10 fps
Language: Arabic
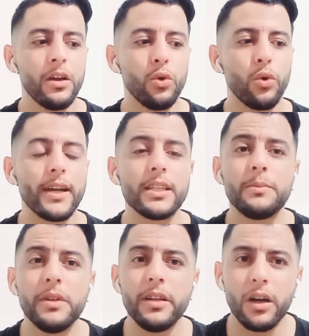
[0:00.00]

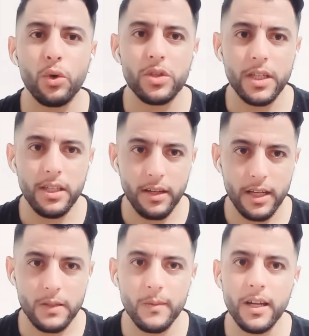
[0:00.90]
وكنتمنى خوتي
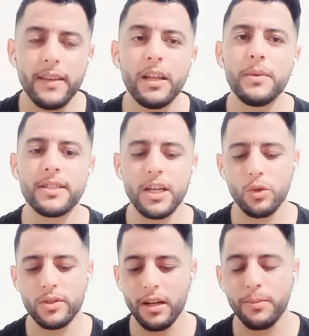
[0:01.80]
كنتمنى ان الميساج
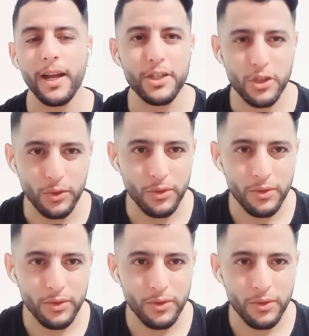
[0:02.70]
يوصل لبلاصتو